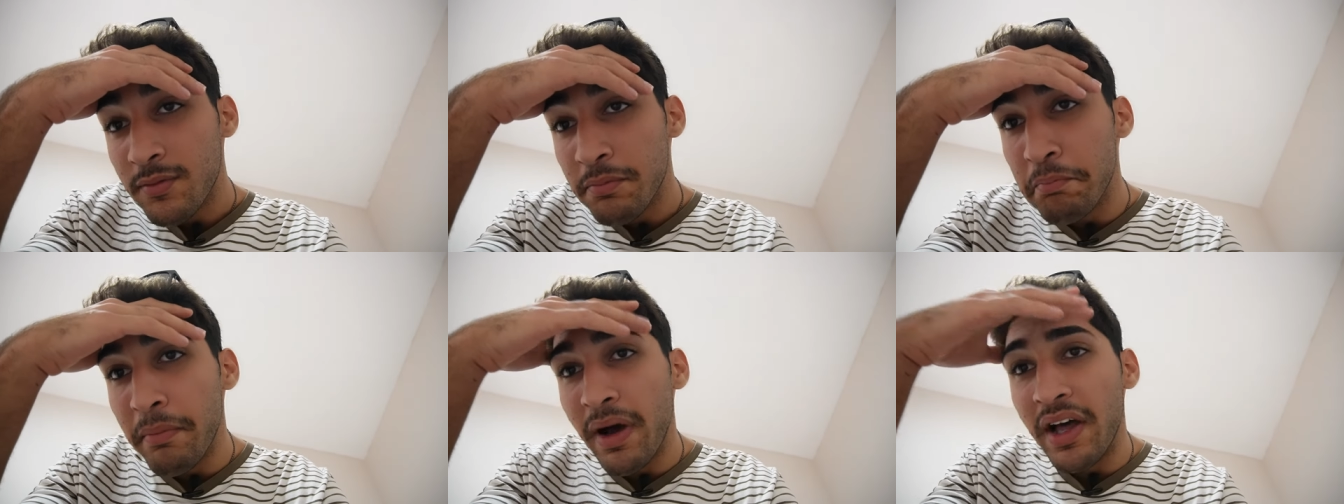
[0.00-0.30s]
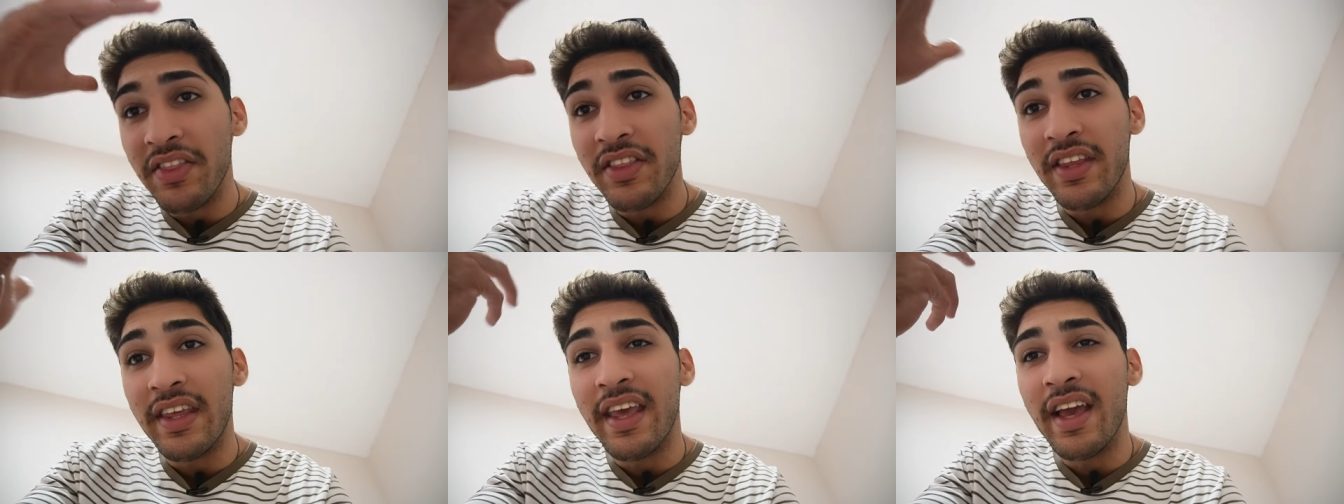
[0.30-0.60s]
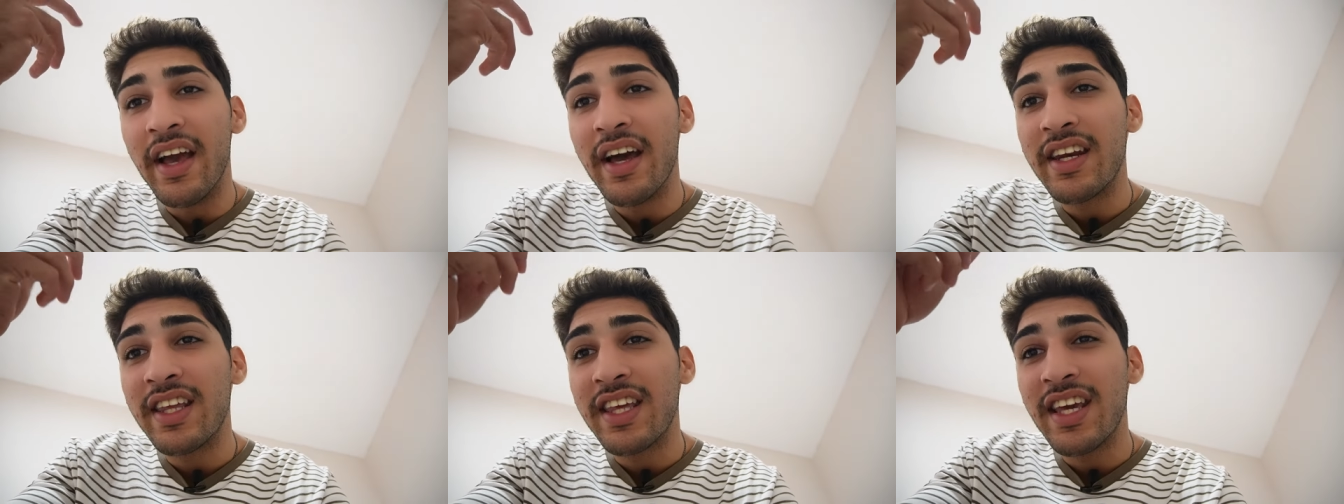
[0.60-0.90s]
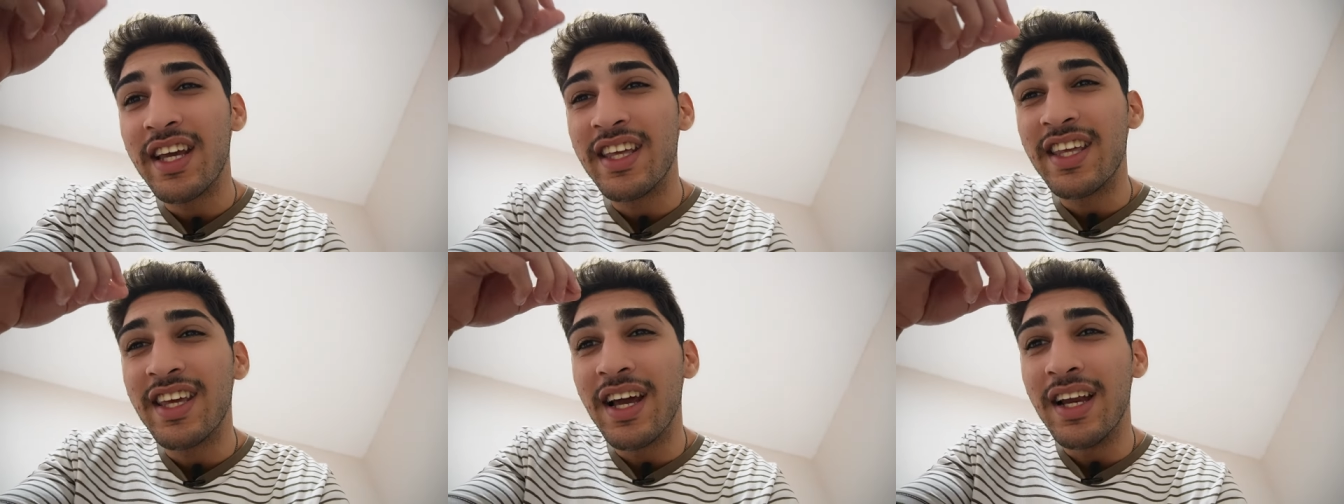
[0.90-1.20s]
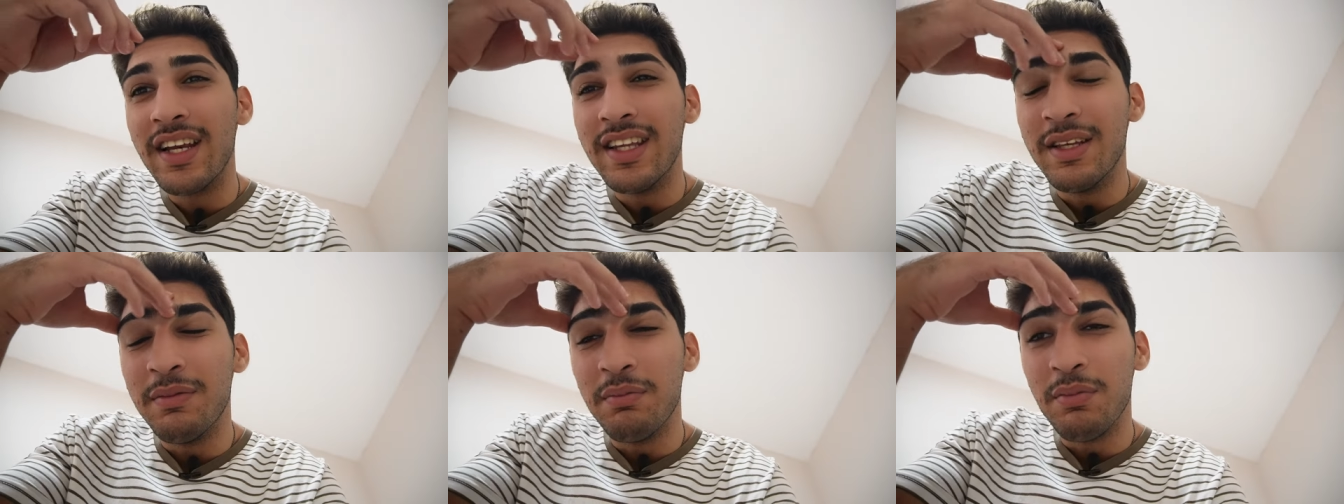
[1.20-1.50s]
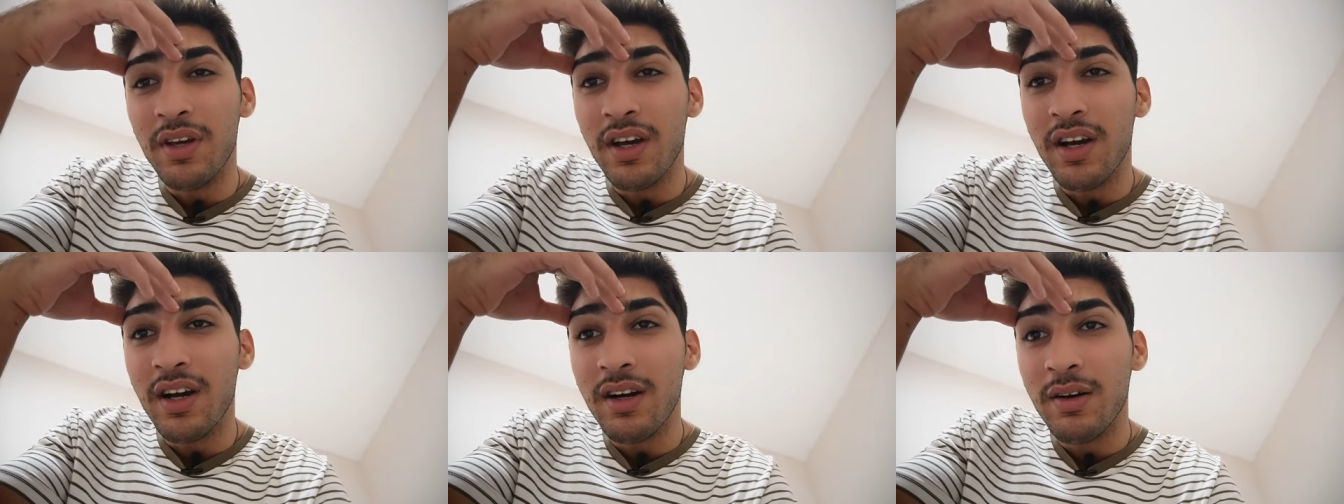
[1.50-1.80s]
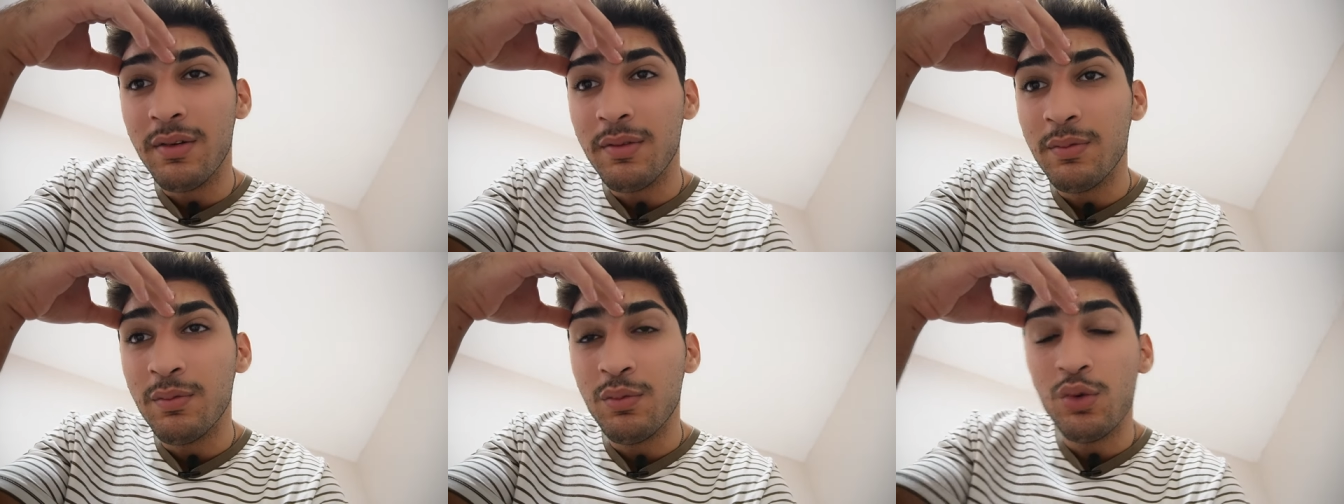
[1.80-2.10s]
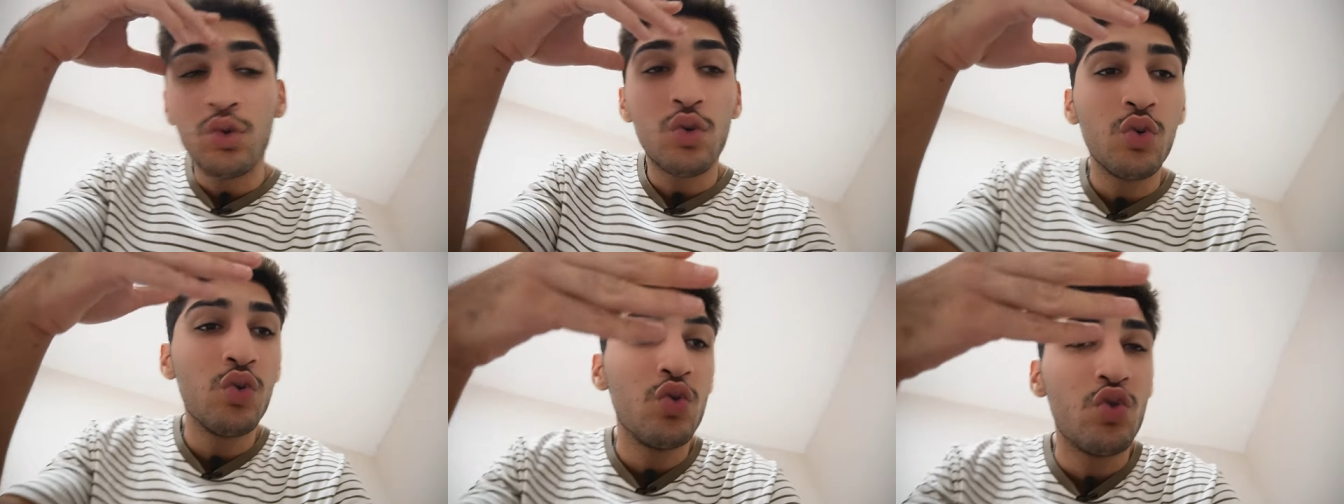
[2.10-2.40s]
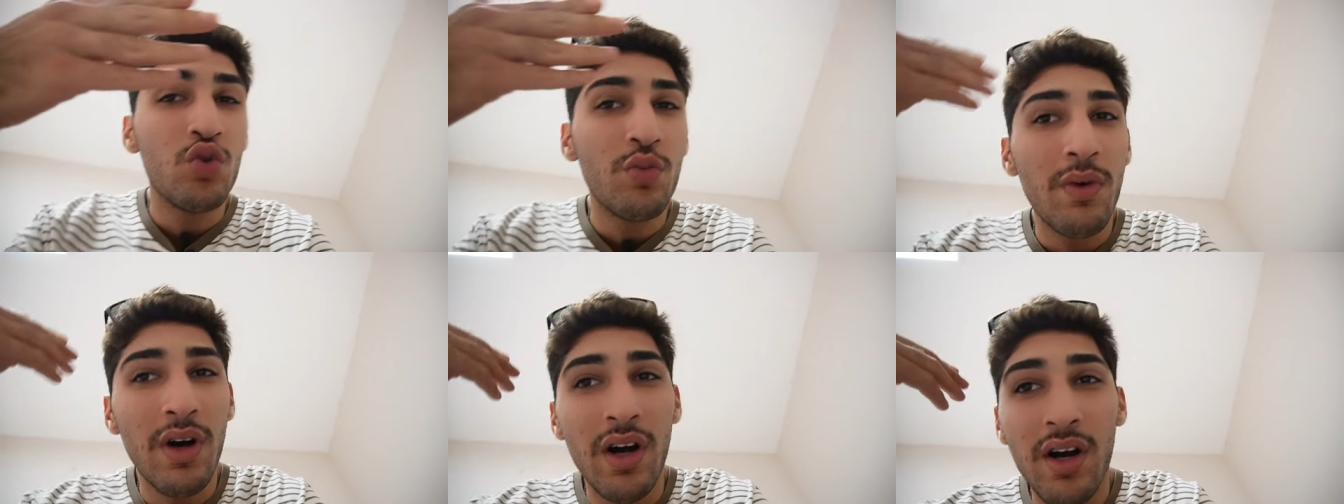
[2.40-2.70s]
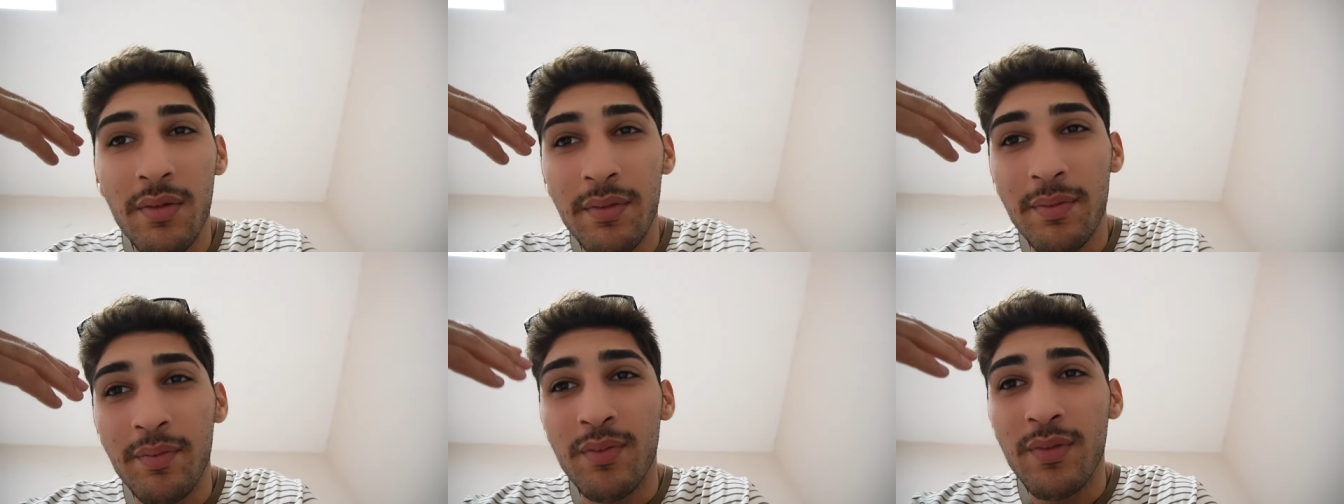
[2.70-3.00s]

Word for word: Ben niye erken geldim ya? Bugün cuma.